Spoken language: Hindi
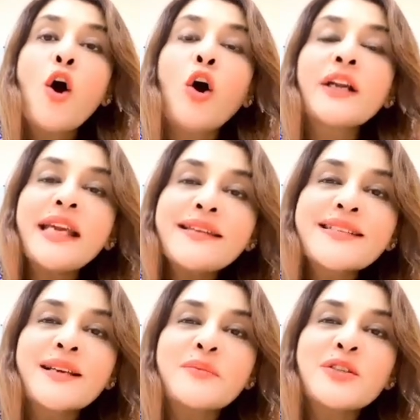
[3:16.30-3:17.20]
और इन
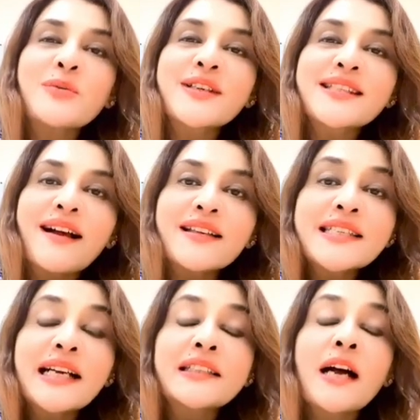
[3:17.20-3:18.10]
सब्जियों के
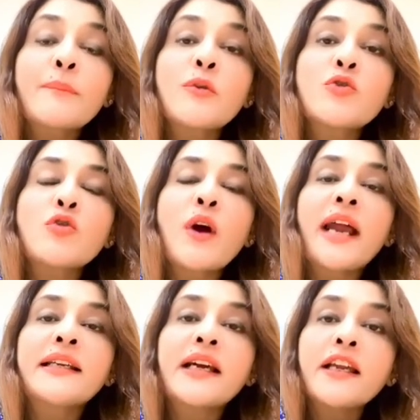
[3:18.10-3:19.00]
साथ साथ आपको जो
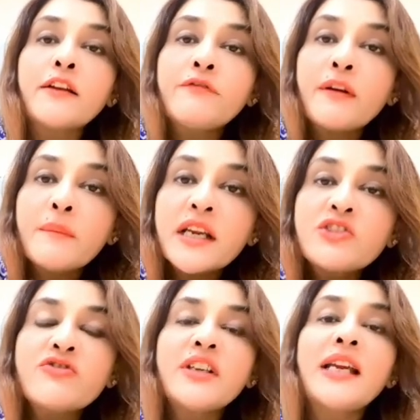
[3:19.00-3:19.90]
एंटी
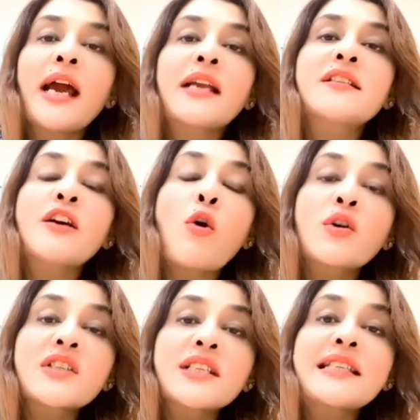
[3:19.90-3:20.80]
इन्फ्लेमेटरी एंटी
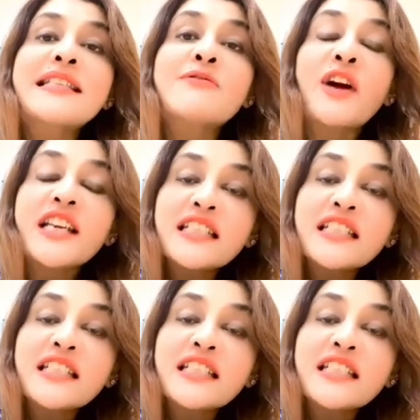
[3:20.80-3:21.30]
ऑक्सीडेंट्स